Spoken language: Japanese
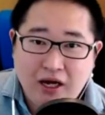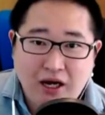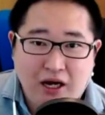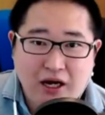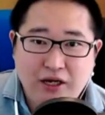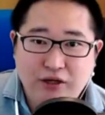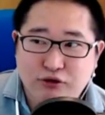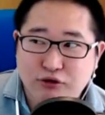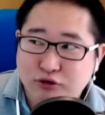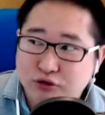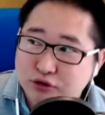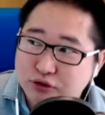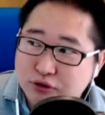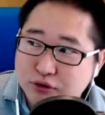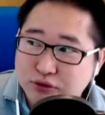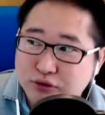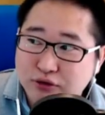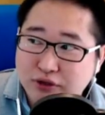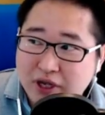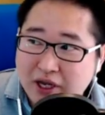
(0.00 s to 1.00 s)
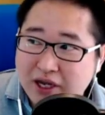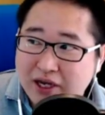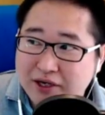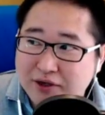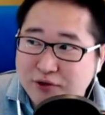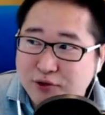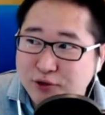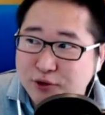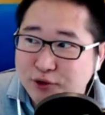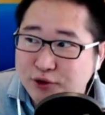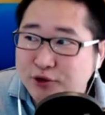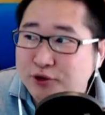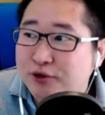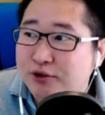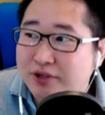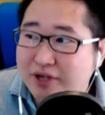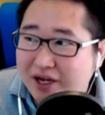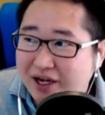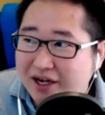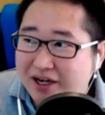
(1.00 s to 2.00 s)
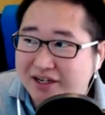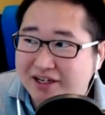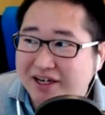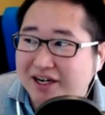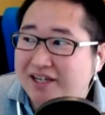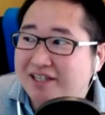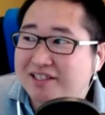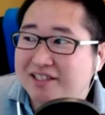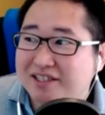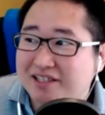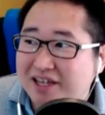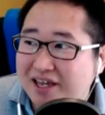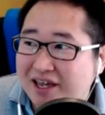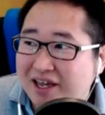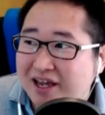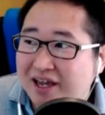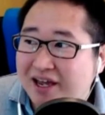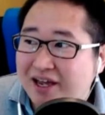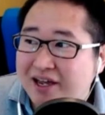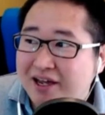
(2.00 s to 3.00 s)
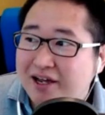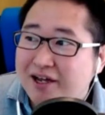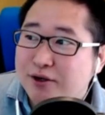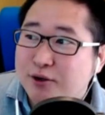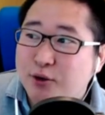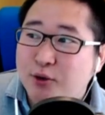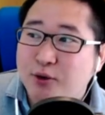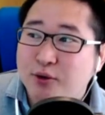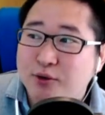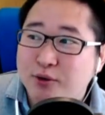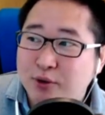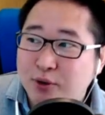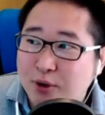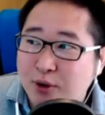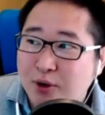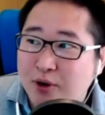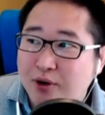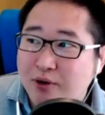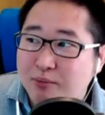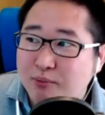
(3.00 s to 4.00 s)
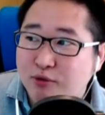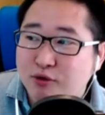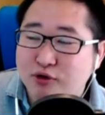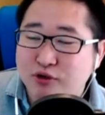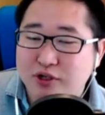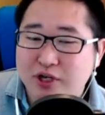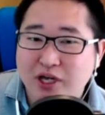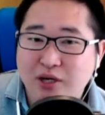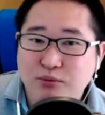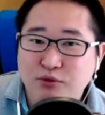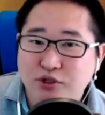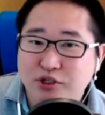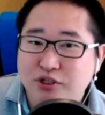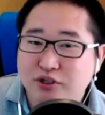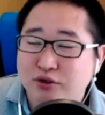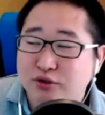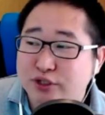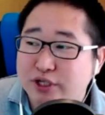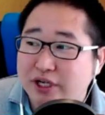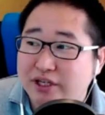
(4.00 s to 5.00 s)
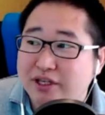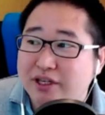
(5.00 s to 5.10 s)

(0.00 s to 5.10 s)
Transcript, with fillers: はい、ということで、このような感じで、今後僕ゲーム実況チャ